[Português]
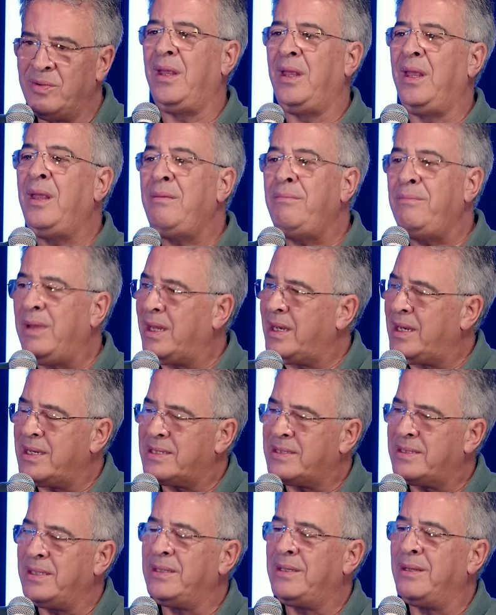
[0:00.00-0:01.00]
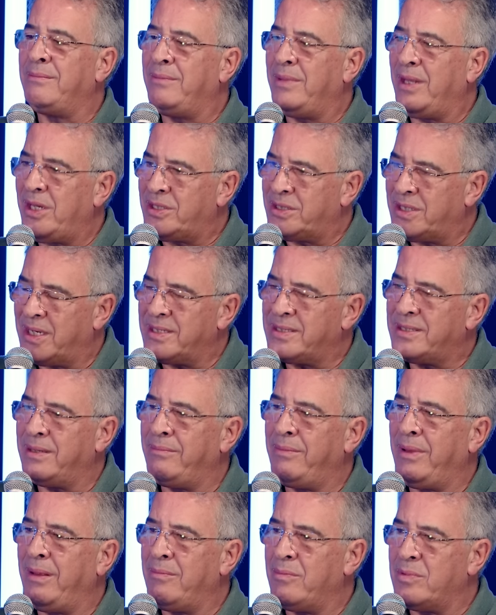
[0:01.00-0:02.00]
imerecidamente
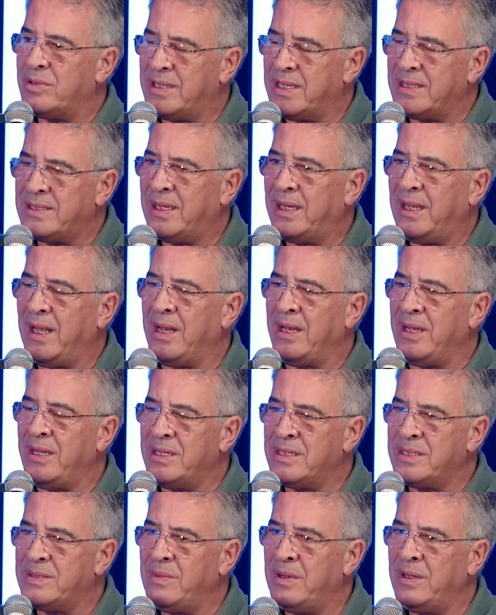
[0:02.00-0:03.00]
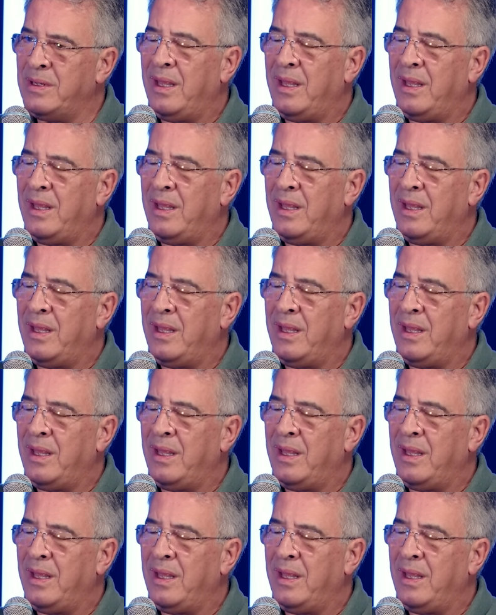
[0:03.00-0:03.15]
recebemos esse carisma.